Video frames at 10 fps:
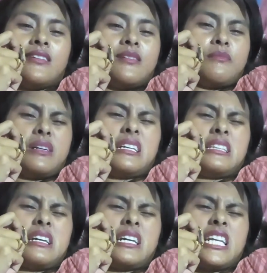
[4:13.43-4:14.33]

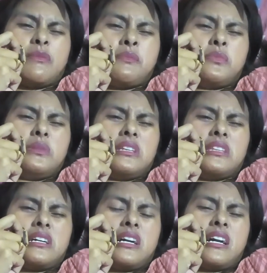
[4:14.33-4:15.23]
mengatakan apapun
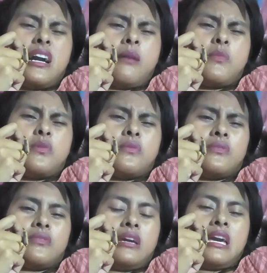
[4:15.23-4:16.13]
tentang
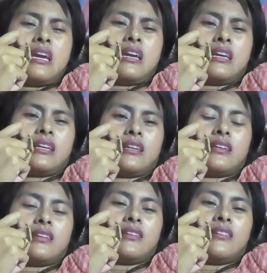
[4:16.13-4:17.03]
kamu eh
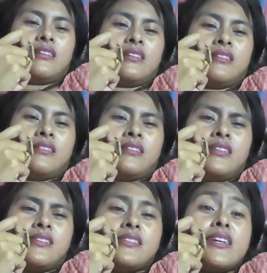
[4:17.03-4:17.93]

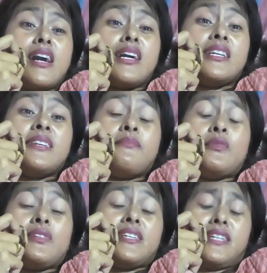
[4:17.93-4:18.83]
jangan
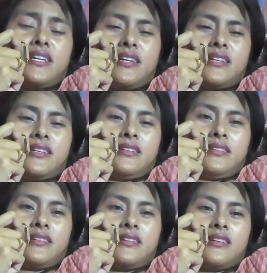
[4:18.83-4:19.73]

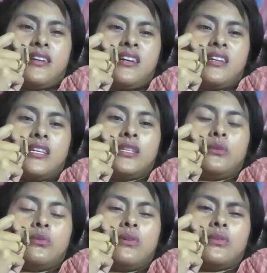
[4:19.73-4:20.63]
dipusingkan karena
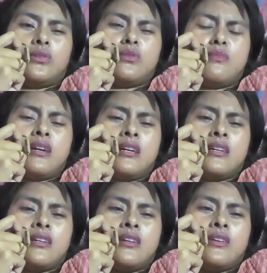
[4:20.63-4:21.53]
itu cuma
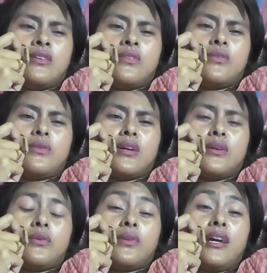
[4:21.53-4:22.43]

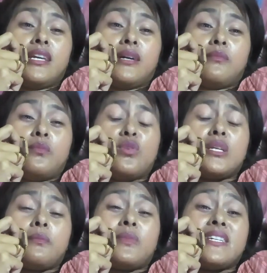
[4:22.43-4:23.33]
orang-orang yang
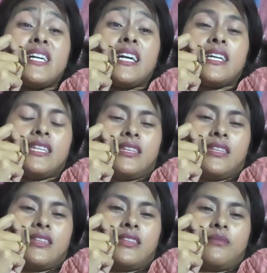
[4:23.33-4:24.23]
punya penyakit
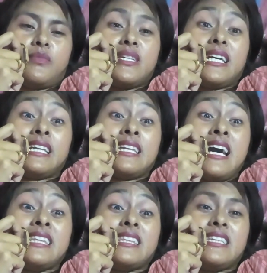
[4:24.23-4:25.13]
penyakit
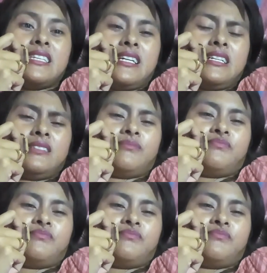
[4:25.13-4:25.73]
hati ya